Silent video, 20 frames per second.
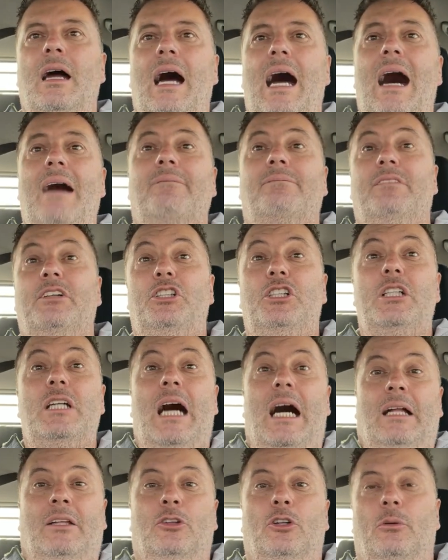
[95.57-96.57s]

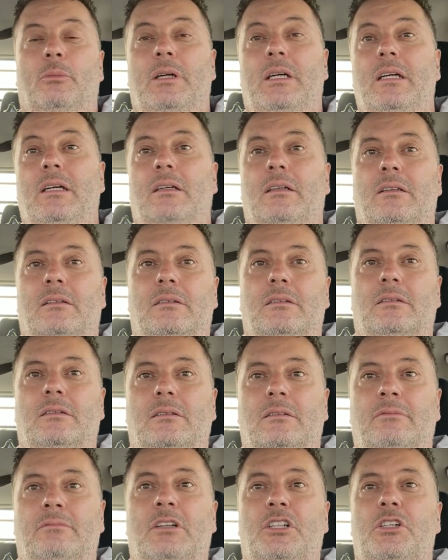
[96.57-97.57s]
avvicinandomi
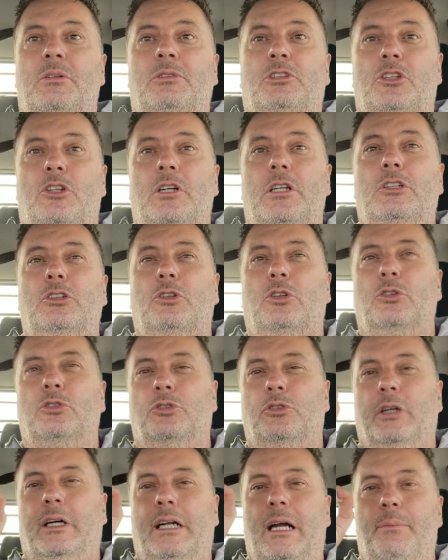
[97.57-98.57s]
invece mi sono reso
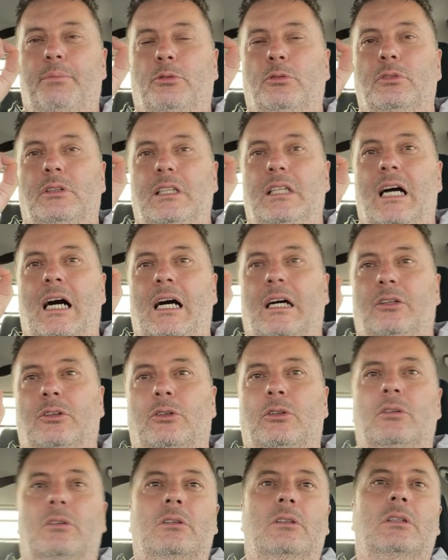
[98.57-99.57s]
conto che era
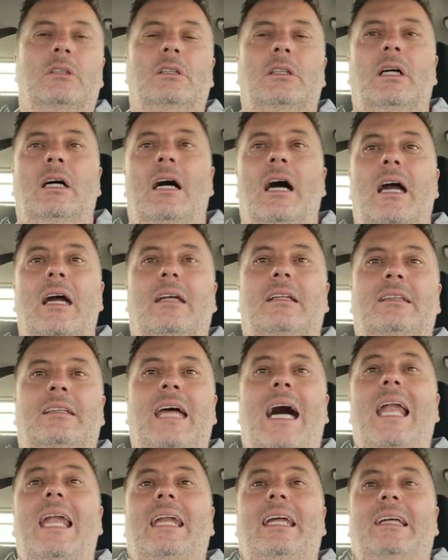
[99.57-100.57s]
puntinato
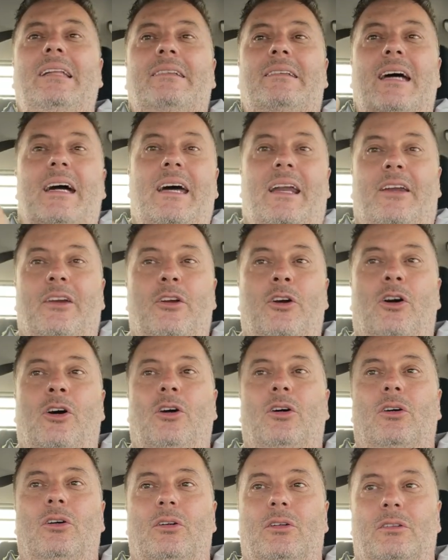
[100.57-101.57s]

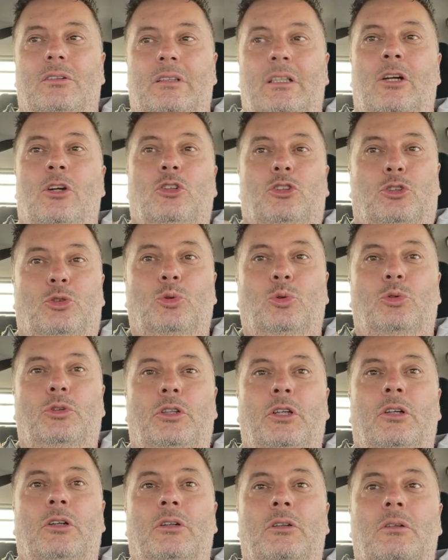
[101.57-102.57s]
dall'interno dello
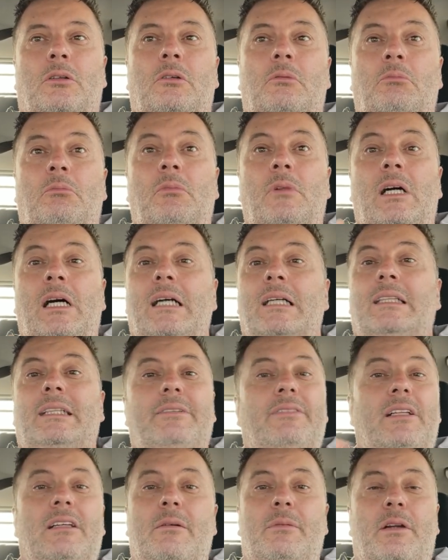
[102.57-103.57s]
studio si
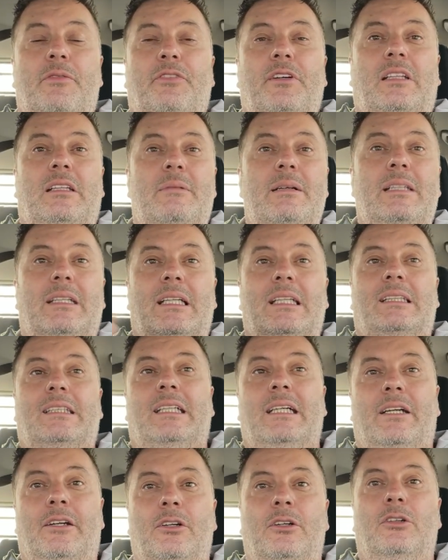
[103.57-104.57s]
vedeva perfettamente
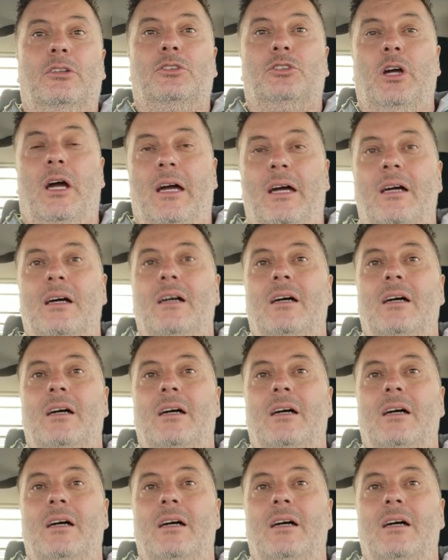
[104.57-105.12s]
l'esterno cioè